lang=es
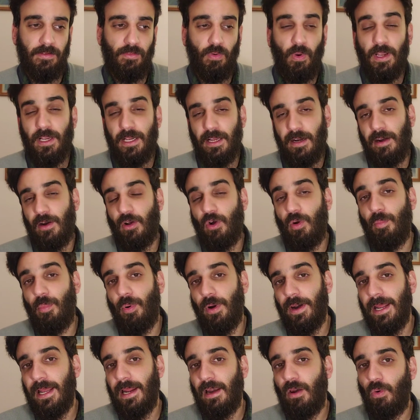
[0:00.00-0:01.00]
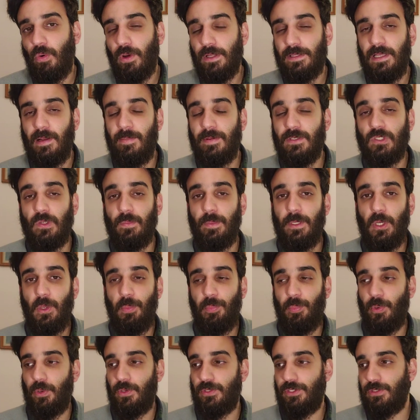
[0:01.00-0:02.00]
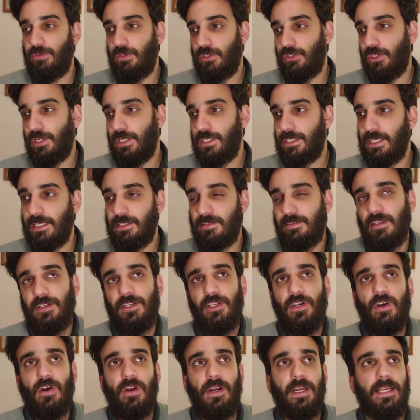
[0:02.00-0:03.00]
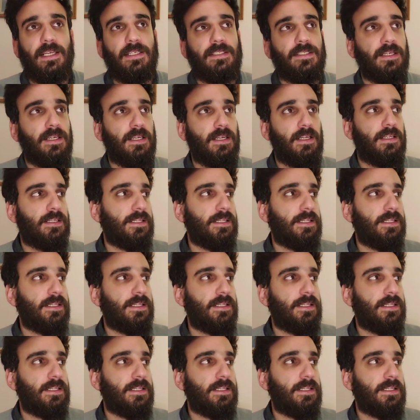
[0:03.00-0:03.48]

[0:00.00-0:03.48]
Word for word: o hay que recomponerlo o está más o menos por situaciones exteriores,